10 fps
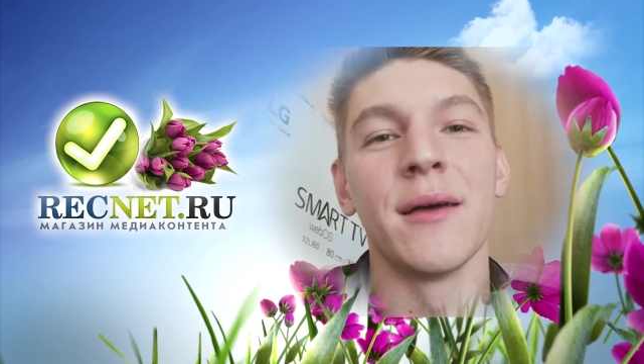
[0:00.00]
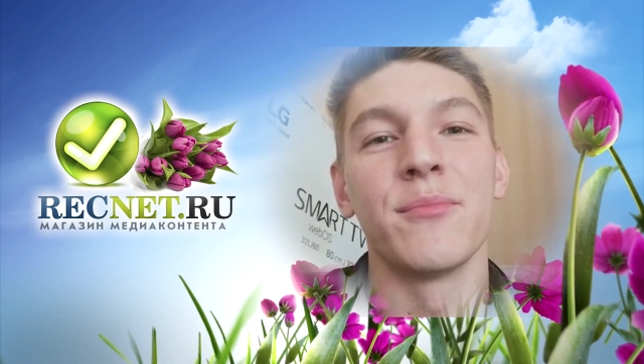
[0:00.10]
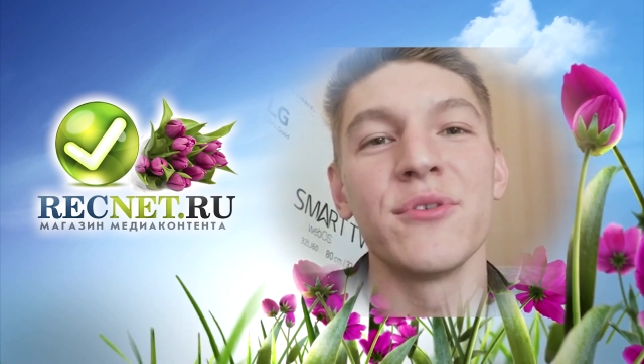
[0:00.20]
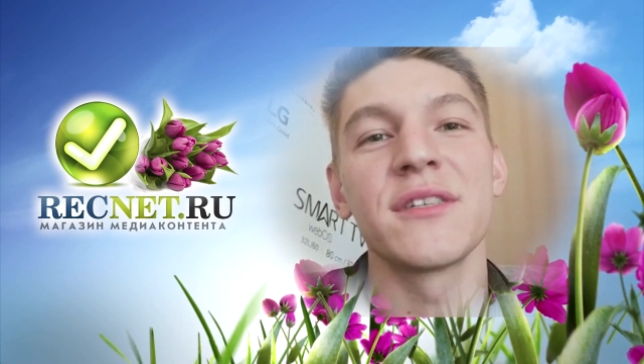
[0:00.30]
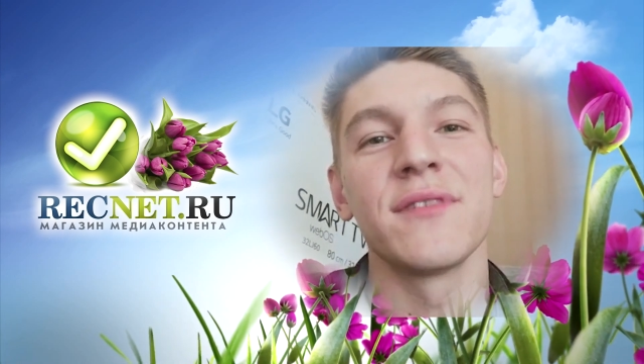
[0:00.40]

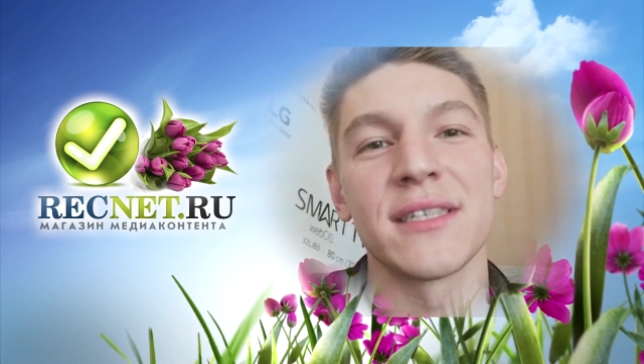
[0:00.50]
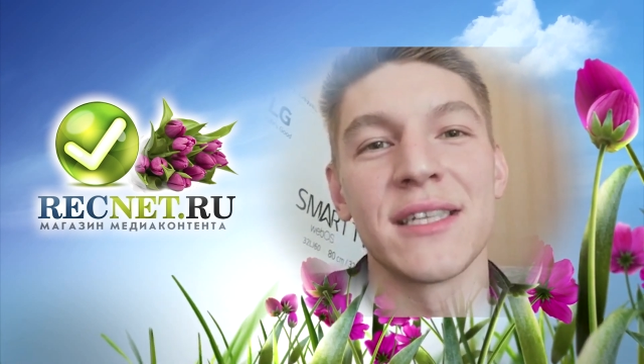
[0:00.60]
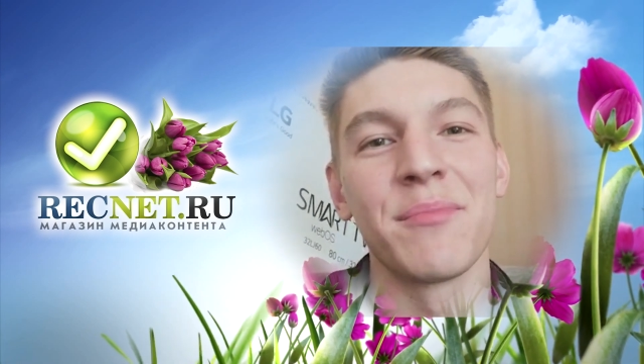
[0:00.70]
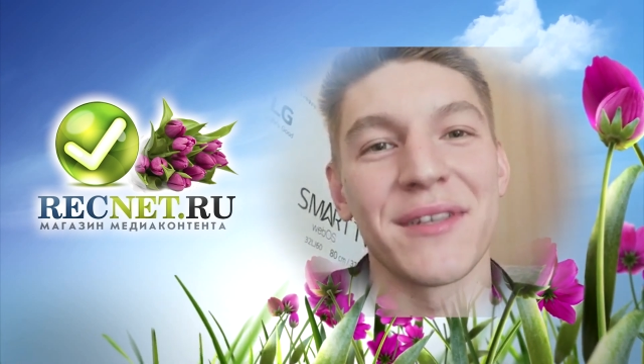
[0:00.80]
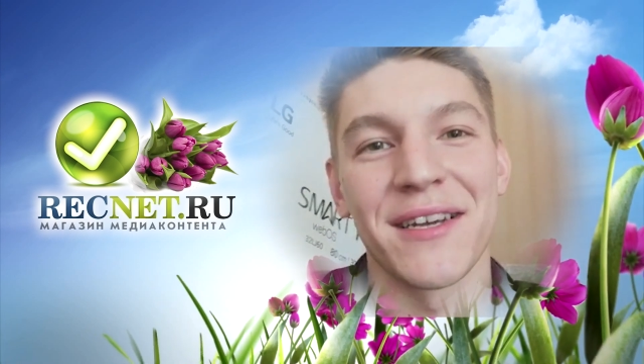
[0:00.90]
Пусть
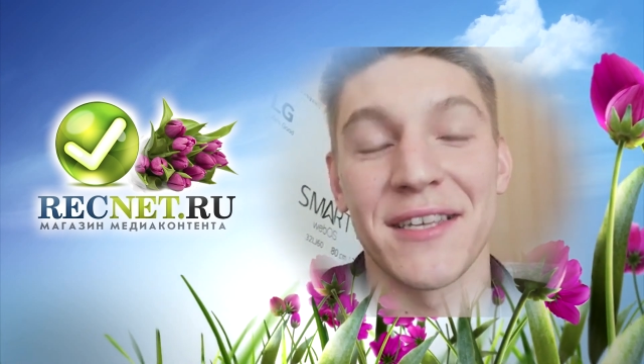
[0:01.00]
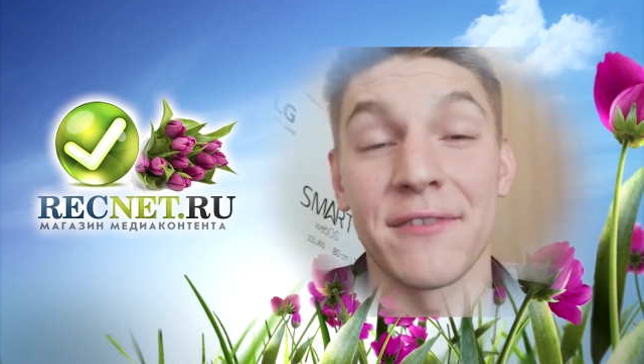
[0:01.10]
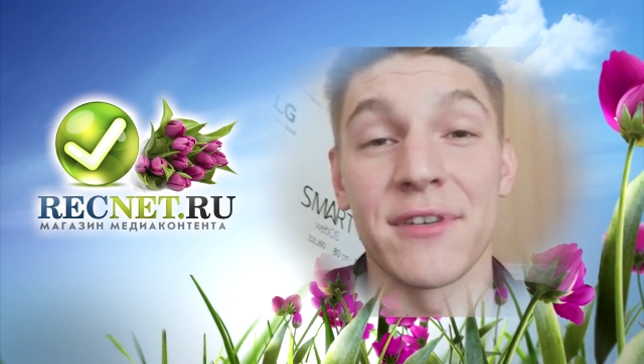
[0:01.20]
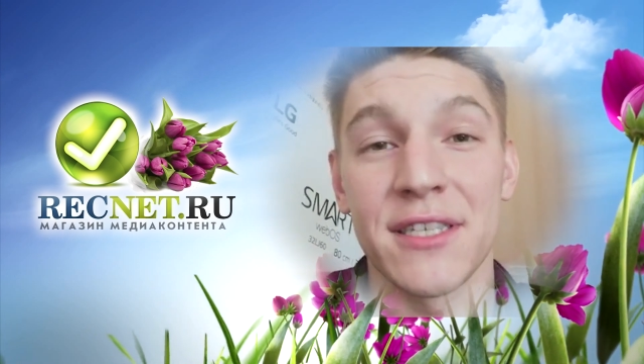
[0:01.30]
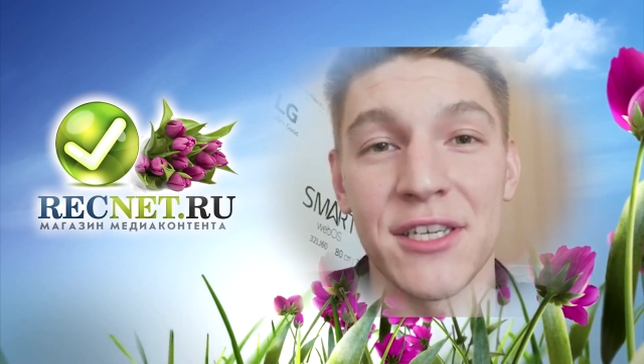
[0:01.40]
весны подарки
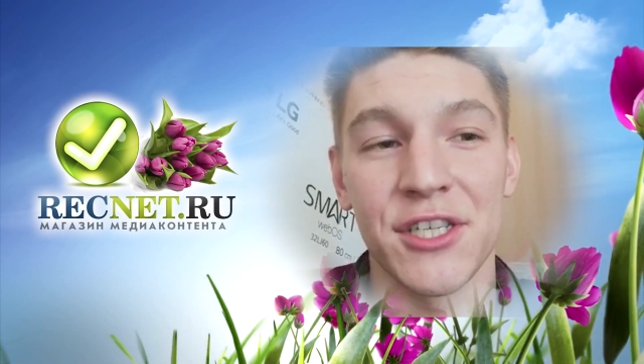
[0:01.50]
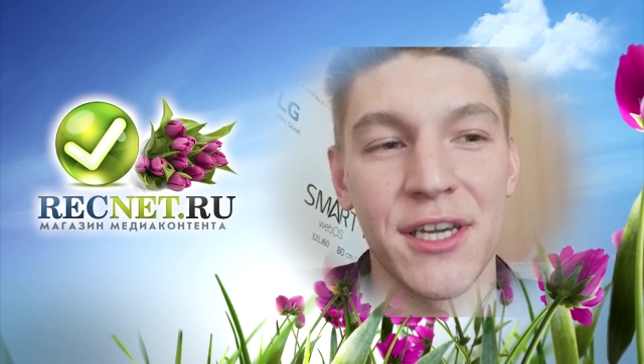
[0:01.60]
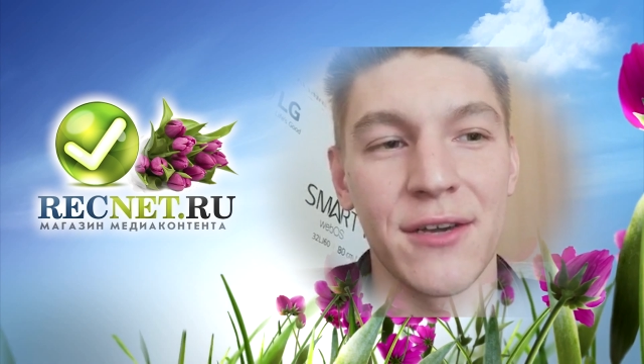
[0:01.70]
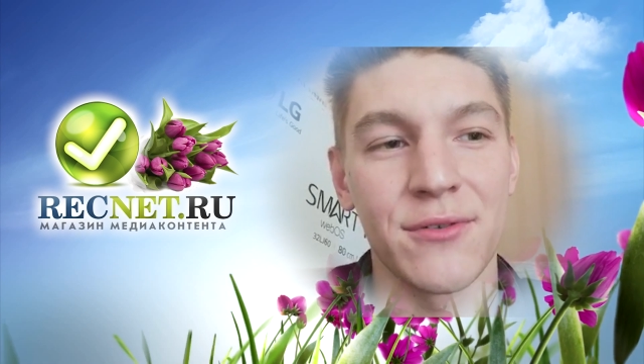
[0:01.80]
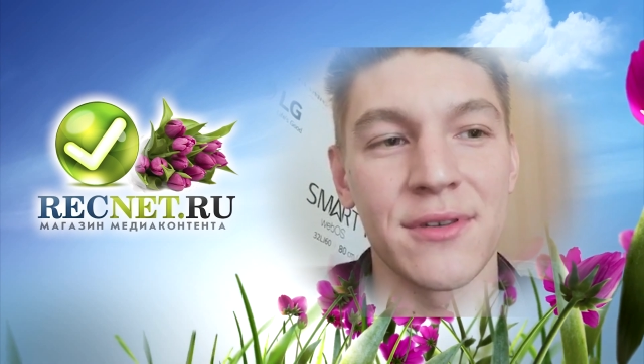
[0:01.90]

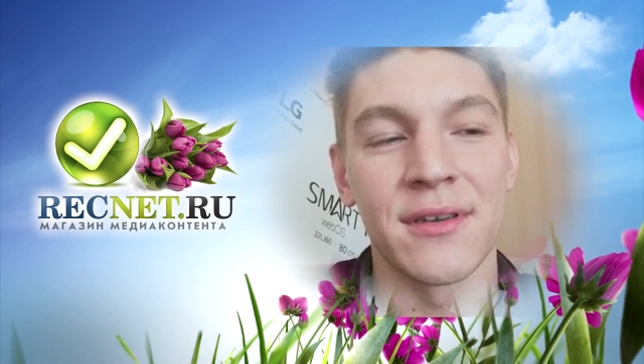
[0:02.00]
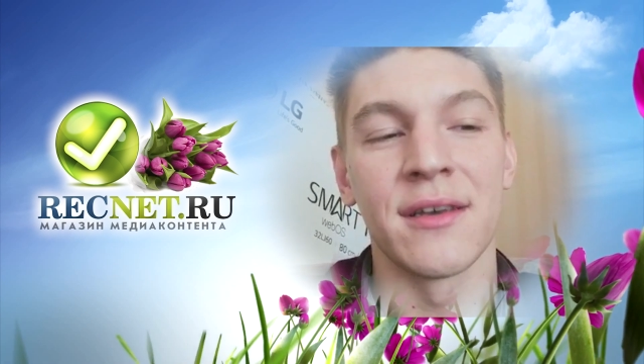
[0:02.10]
восхищают,